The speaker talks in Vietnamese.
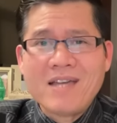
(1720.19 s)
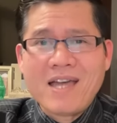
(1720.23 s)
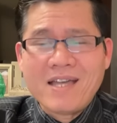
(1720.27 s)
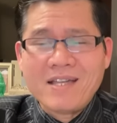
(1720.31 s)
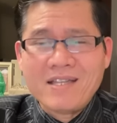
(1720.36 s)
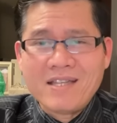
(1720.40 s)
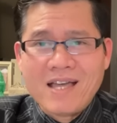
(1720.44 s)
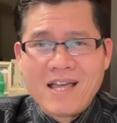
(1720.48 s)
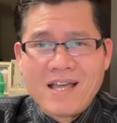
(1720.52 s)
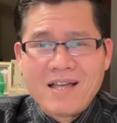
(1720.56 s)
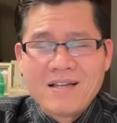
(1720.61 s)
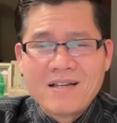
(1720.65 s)
Dạ. như
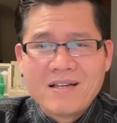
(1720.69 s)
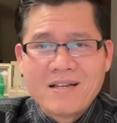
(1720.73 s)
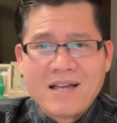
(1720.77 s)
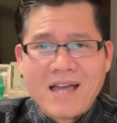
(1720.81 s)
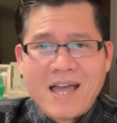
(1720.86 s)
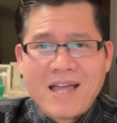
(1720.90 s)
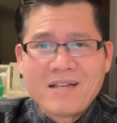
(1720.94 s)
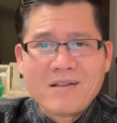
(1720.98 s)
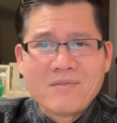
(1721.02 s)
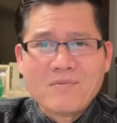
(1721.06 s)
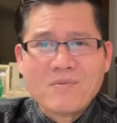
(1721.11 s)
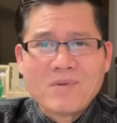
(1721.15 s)
anh nhá
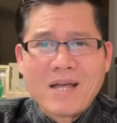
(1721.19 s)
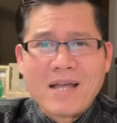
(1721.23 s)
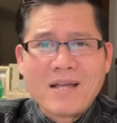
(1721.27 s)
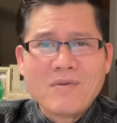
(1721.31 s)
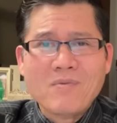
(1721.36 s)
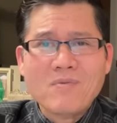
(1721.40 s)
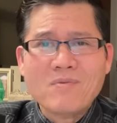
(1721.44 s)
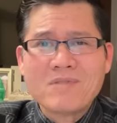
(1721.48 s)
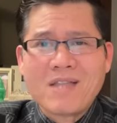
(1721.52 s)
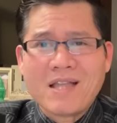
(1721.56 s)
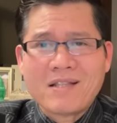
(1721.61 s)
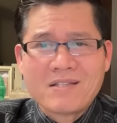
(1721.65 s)
anh anh
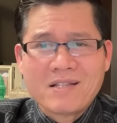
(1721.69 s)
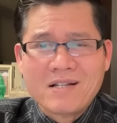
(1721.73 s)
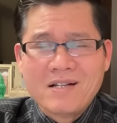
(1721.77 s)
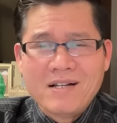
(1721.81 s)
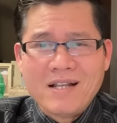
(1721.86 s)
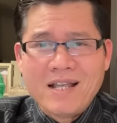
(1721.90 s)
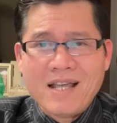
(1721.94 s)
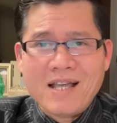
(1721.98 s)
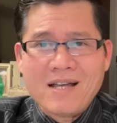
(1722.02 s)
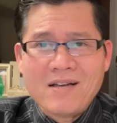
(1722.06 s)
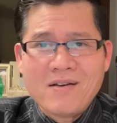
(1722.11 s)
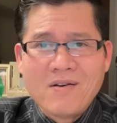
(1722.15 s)
cũng thật sự
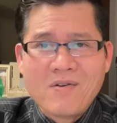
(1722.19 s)
đó